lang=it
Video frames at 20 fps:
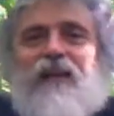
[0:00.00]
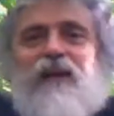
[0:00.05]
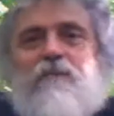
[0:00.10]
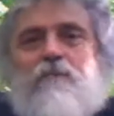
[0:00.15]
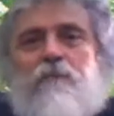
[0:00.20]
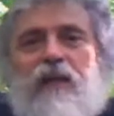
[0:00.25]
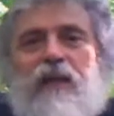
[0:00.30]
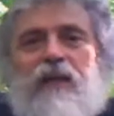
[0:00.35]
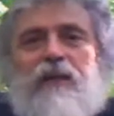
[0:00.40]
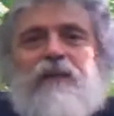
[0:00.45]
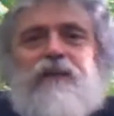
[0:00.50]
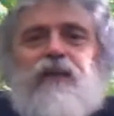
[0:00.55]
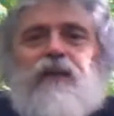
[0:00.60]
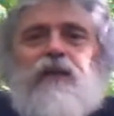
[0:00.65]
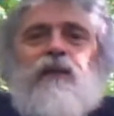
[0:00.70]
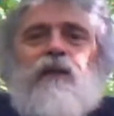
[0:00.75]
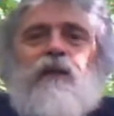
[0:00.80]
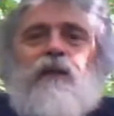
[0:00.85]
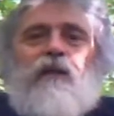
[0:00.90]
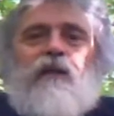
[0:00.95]

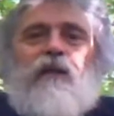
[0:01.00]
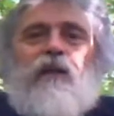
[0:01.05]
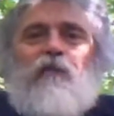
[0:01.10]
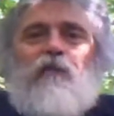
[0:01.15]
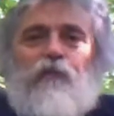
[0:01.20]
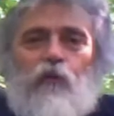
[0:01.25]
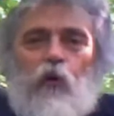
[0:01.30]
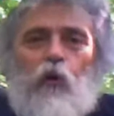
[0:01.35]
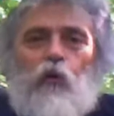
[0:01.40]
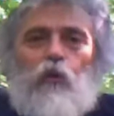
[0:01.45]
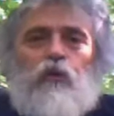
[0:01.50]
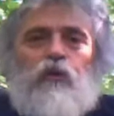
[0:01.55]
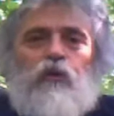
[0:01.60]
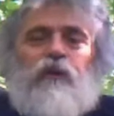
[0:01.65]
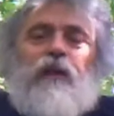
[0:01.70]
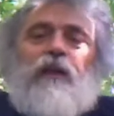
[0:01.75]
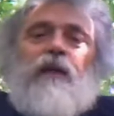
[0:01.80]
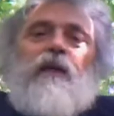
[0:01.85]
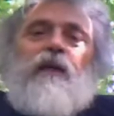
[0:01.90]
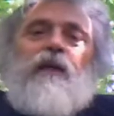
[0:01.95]
realmente nel
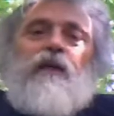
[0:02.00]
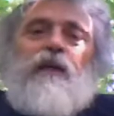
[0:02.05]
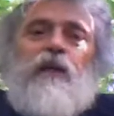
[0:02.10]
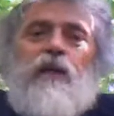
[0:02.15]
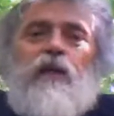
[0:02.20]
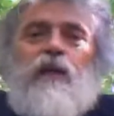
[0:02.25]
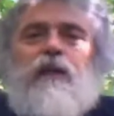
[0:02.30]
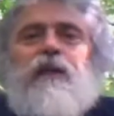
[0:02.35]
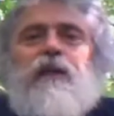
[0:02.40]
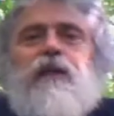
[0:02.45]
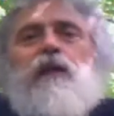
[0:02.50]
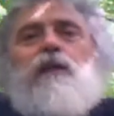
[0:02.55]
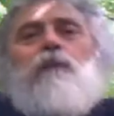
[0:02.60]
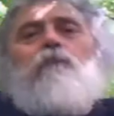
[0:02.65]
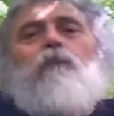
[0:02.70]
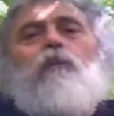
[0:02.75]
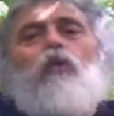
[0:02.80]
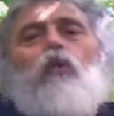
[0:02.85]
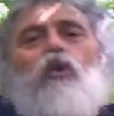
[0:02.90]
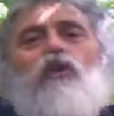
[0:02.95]
fronte in
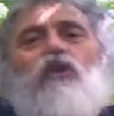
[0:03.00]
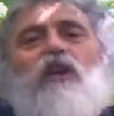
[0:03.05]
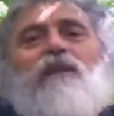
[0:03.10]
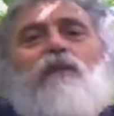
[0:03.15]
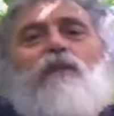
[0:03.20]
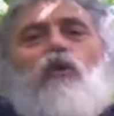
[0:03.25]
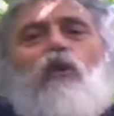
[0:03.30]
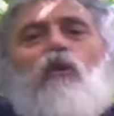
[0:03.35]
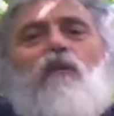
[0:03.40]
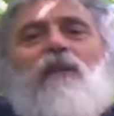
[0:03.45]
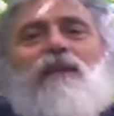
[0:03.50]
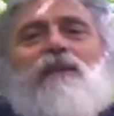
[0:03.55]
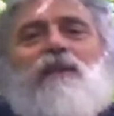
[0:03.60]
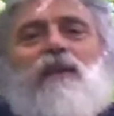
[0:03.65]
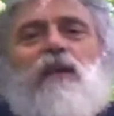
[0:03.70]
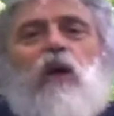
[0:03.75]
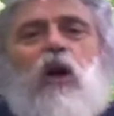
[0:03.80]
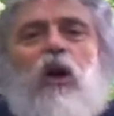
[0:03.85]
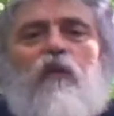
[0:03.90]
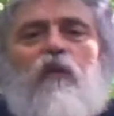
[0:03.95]

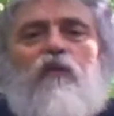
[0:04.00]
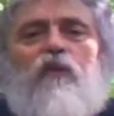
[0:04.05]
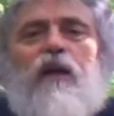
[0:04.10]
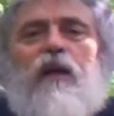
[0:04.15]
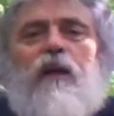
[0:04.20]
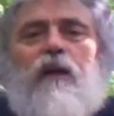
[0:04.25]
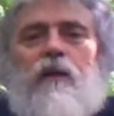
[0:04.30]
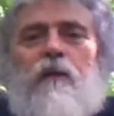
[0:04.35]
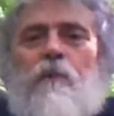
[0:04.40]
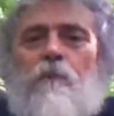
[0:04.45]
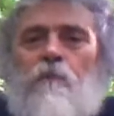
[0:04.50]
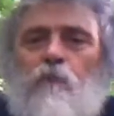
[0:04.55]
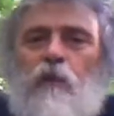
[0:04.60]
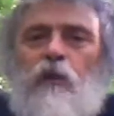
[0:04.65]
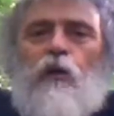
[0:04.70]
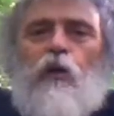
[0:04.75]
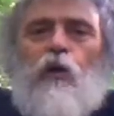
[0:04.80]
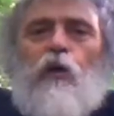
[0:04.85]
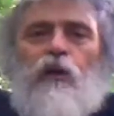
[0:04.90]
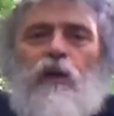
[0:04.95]
299
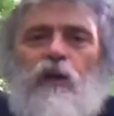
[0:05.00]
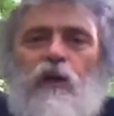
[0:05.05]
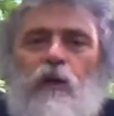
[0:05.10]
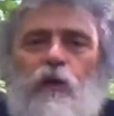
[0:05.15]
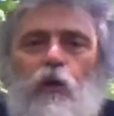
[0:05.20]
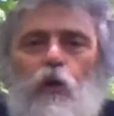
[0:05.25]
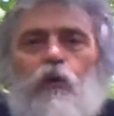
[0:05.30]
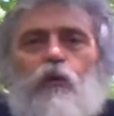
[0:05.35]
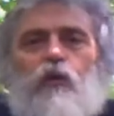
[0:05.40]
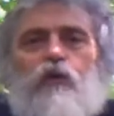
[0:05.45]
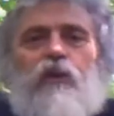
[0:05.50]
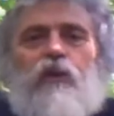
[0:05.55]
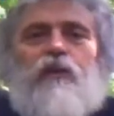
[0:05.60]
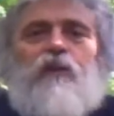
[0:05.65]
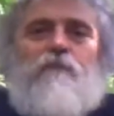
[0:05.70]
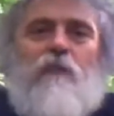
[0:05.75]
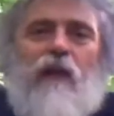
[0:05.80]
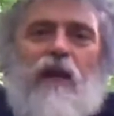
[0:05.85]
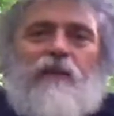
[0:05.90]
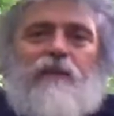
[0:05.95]
milioni e rotti
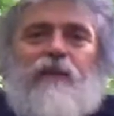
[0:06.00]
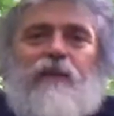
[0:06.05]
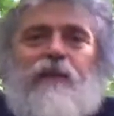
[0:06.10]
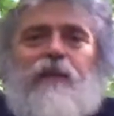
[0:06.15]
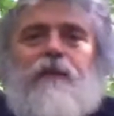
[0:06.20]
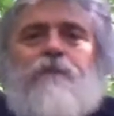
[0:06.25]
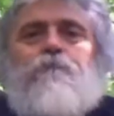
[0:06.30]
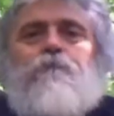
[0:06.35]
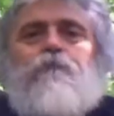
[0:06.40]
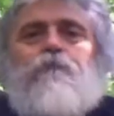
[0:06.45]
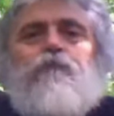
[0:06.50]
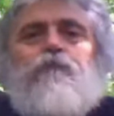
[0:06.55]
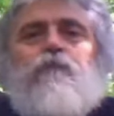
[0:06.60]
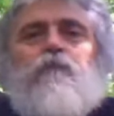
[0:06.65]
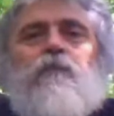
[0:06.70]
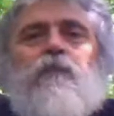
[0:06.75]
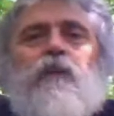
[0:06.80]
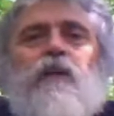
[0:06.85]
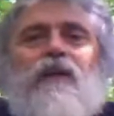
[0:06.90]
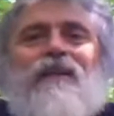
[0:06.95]
di metri
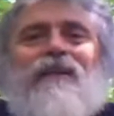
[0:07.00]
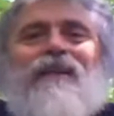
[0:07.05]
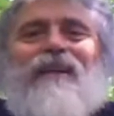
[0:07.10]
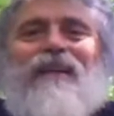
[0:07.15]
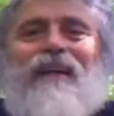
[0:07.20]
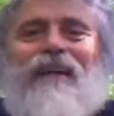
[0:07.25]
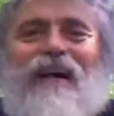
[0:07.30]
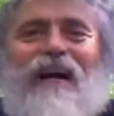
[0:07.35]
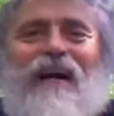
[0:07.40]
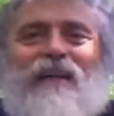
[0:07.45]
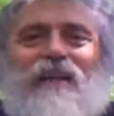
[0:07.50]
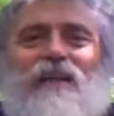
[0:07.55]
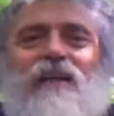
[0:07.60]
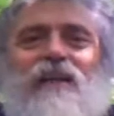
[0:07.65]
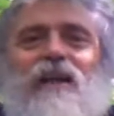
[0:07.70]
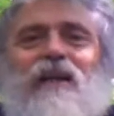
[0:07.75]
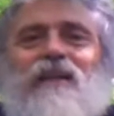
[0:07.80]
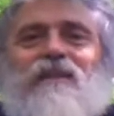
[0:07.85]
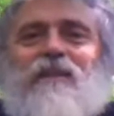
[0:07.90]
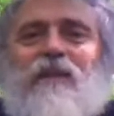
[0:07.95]

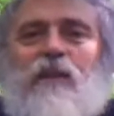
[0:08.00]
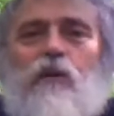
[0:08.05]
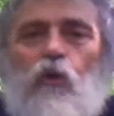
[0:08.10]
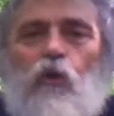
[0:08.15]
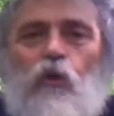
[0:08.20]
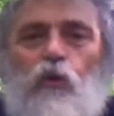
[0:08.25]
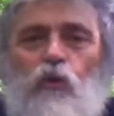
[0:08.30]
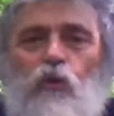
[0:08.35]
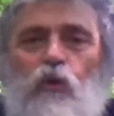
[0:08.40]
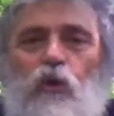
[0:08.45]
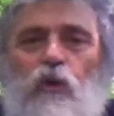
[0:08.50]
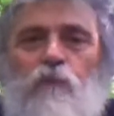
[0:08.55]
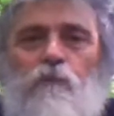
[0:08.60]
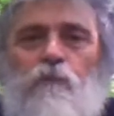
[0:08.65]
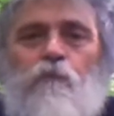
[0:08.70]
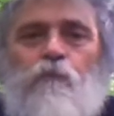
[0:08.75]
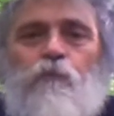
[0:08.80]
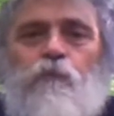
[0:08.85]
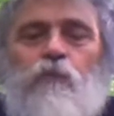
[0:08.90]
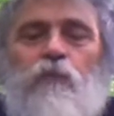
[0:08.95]
lineari al secondo
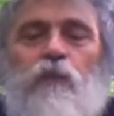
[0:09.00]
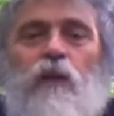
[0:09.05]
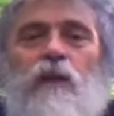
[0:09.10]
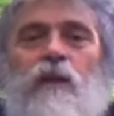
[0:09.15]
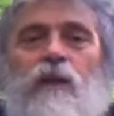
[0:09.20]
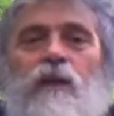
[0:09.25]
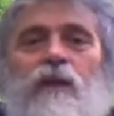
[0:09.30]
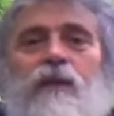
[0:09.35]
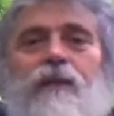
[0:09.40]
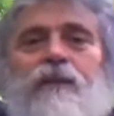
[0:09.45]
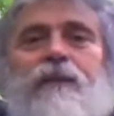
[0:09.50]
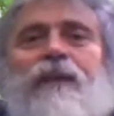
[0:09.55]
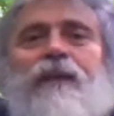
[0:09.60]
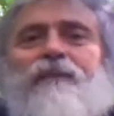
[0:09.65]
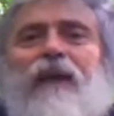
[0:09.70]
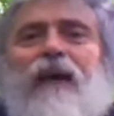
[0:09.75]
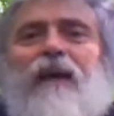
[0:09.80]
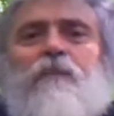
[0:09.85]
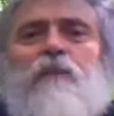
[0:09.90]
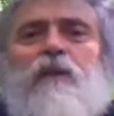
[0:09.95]

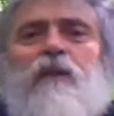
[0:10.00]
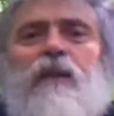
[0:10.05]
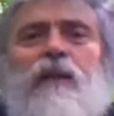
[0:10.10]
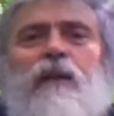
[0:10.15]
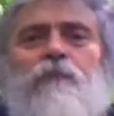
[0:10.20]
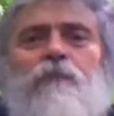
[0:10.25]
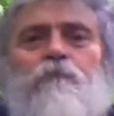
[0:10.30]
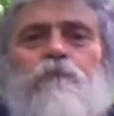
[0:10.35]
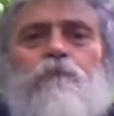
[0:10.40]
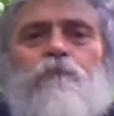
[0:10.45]
determina